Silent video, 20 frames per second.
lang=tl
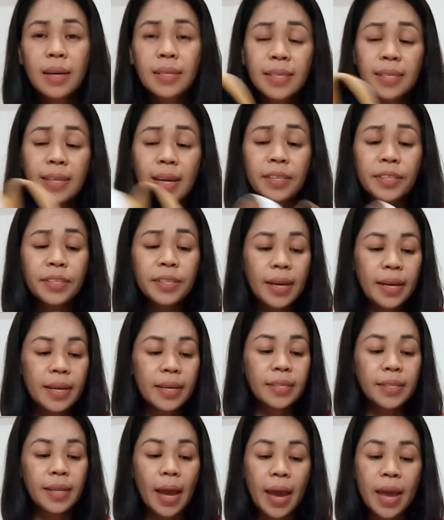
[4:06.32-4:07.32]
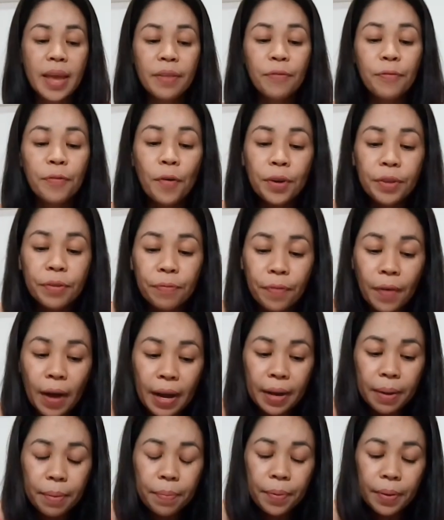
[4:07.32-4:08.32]
Ang size niya is 8.5
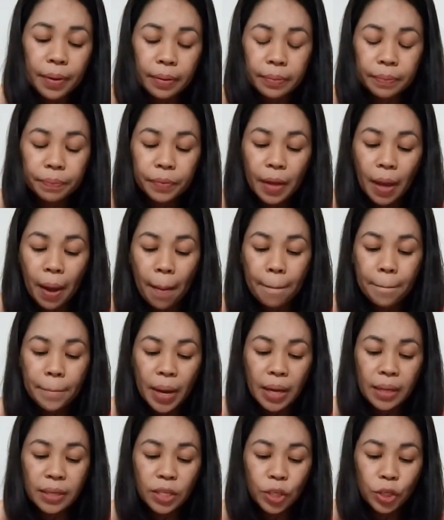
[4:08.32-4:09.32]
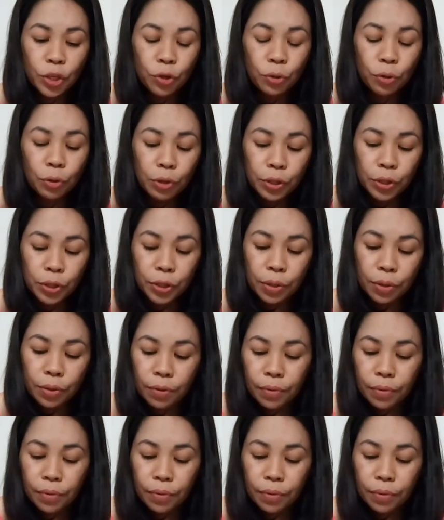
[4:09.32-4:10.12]
men's shoes.